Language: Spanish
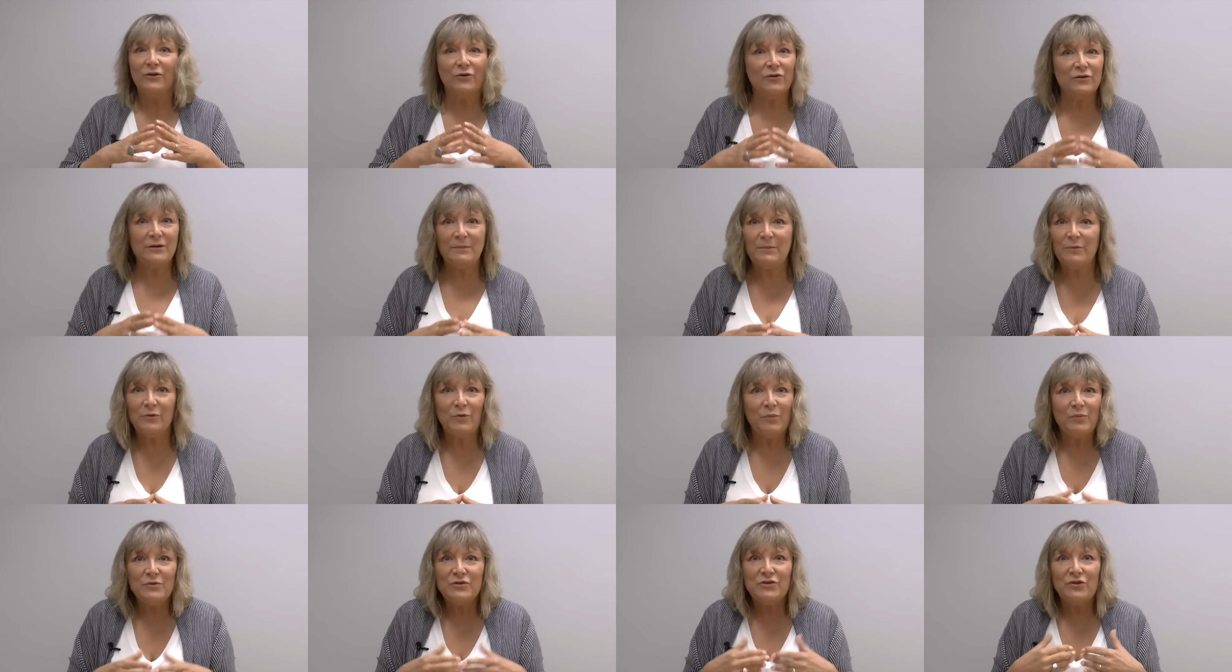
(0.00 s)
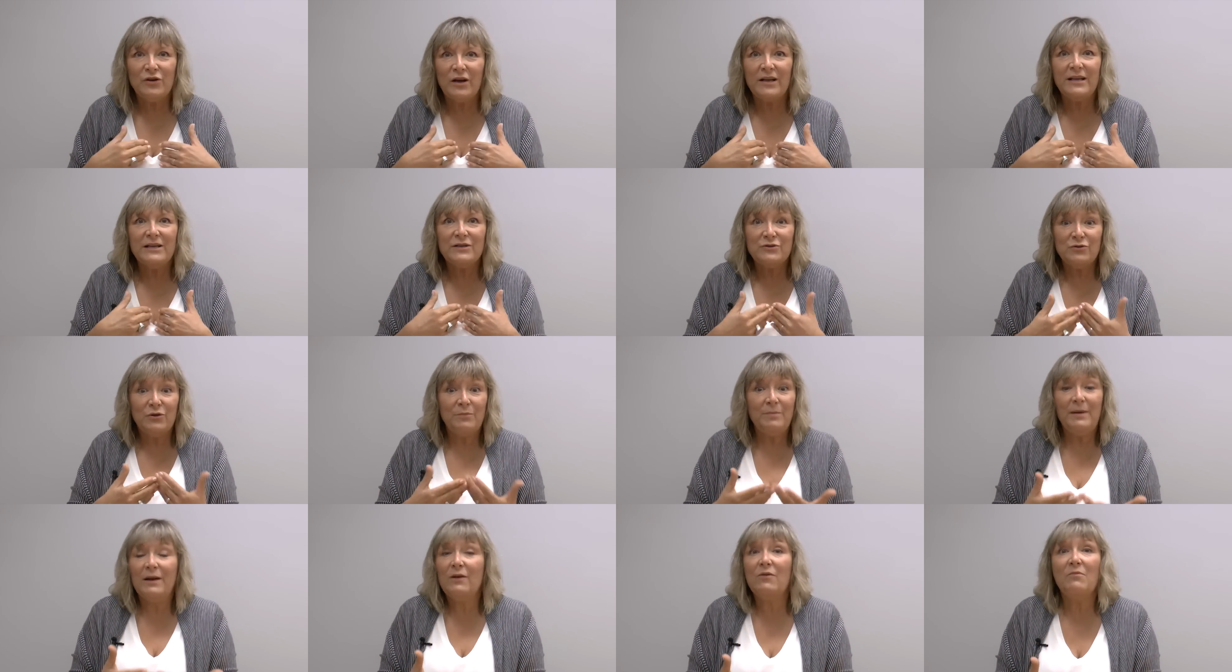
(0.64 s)
No te preocupes, yo aquí
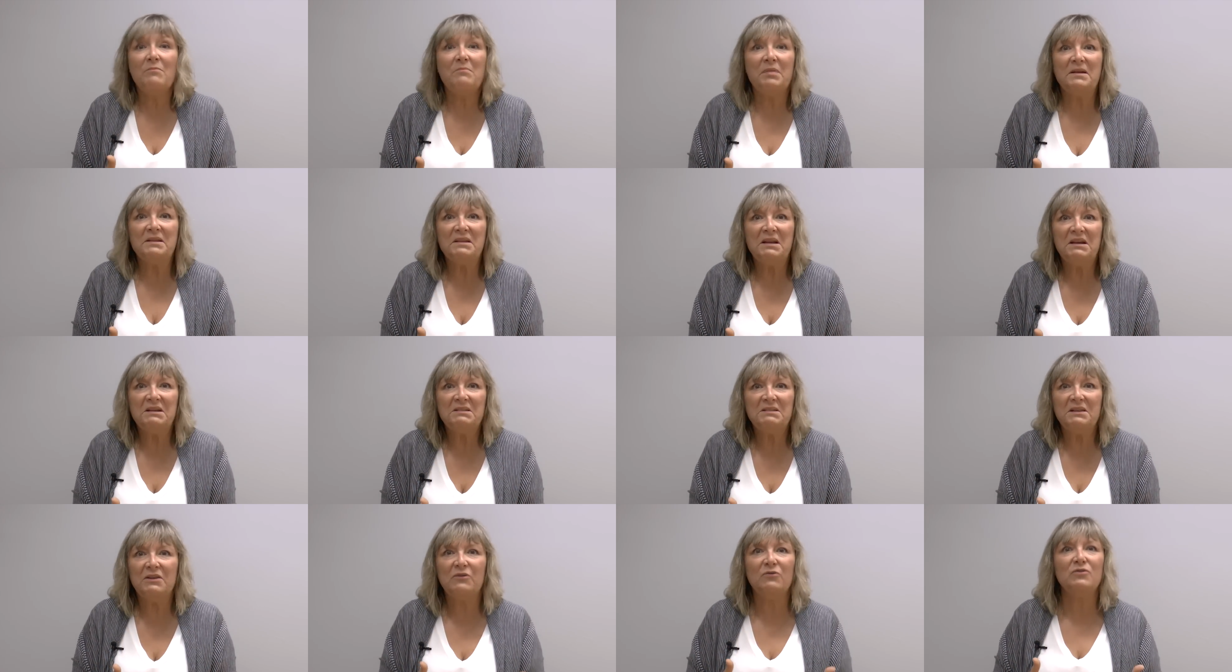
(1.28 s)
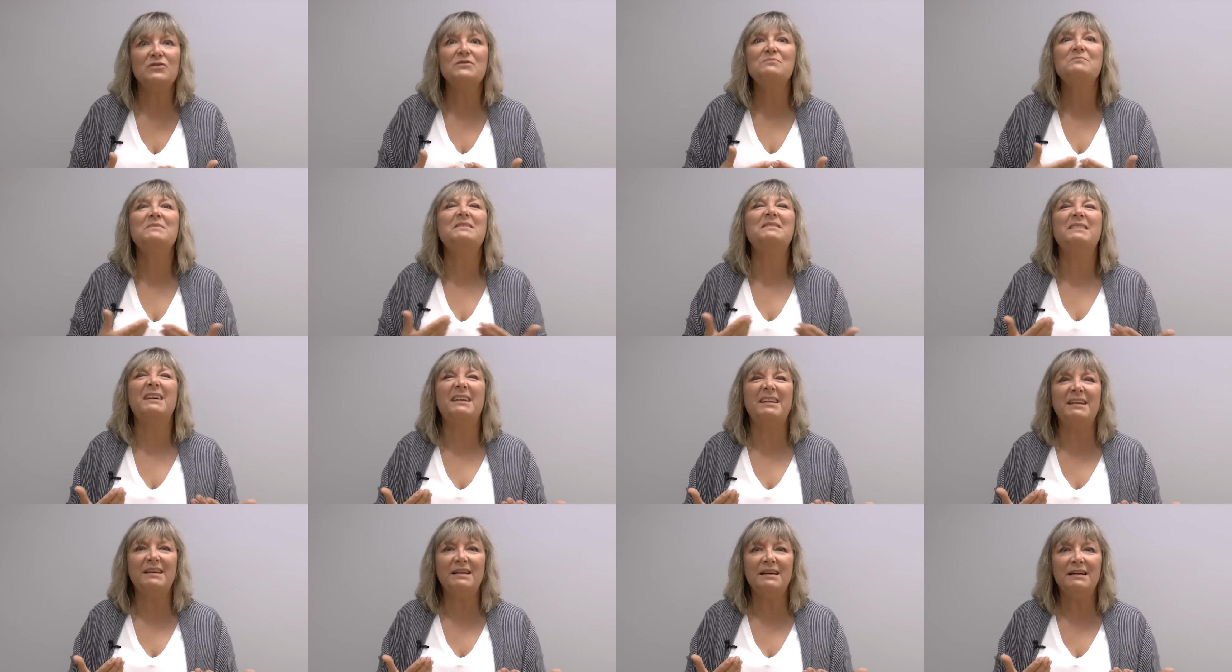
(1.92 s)
estoy para acompañarte, no es mi
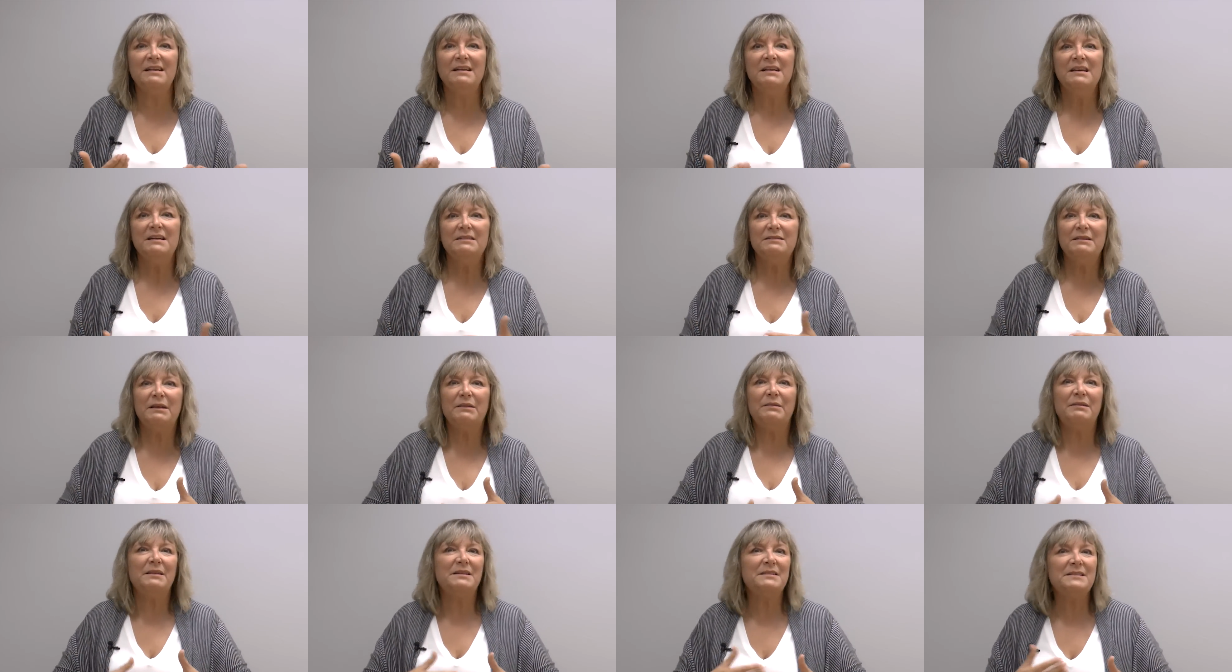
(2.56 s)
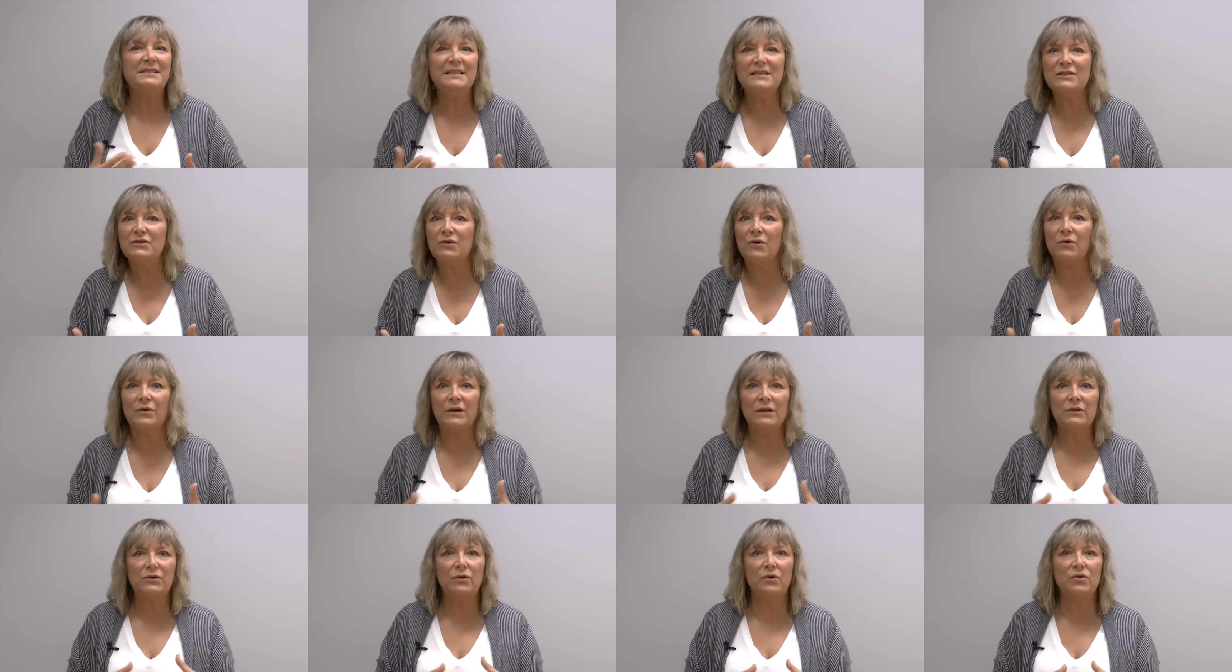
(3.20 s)
tarea decir si es
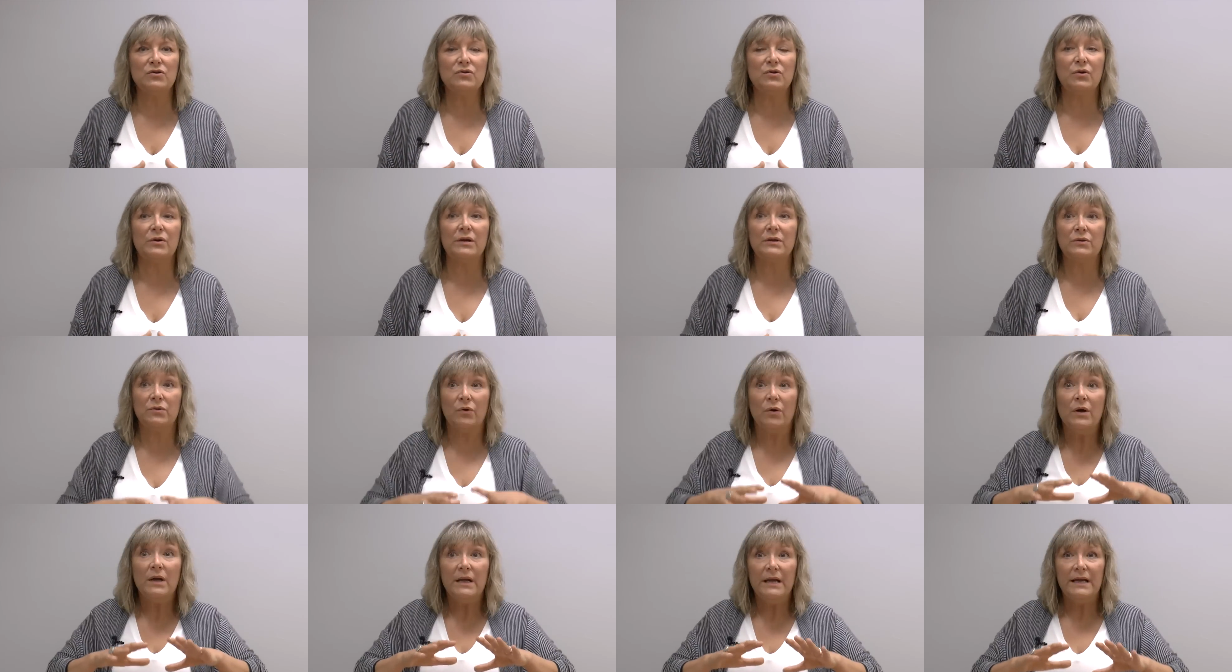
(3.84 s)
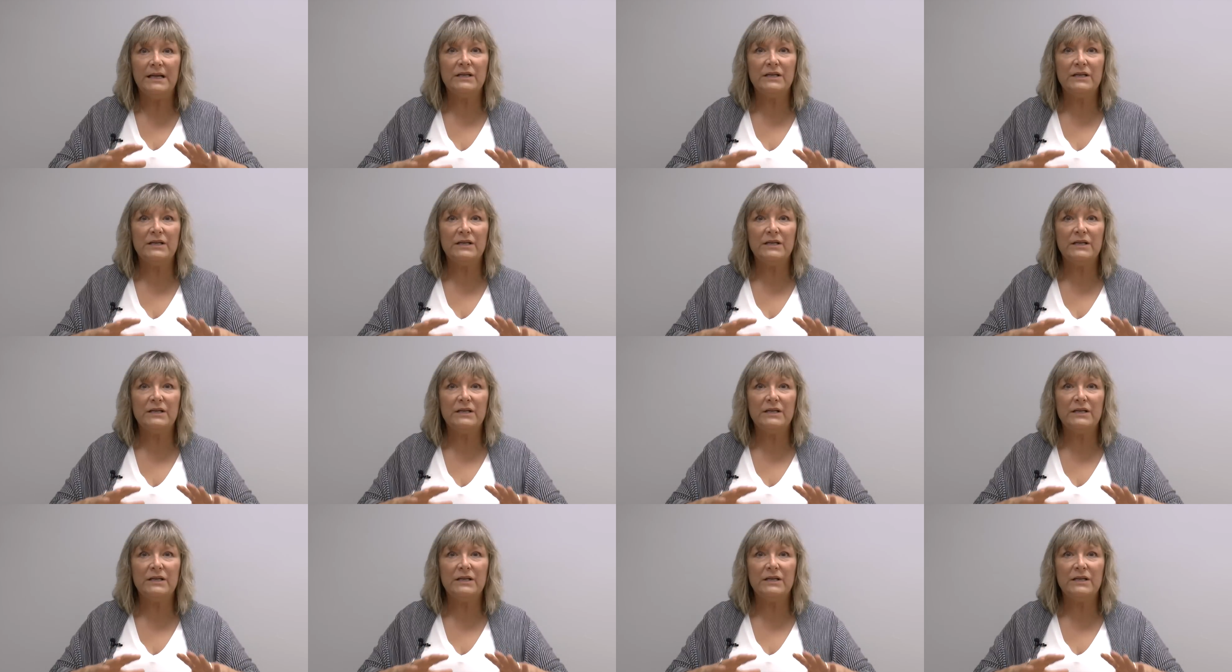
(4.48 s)
correcto o no es correcto.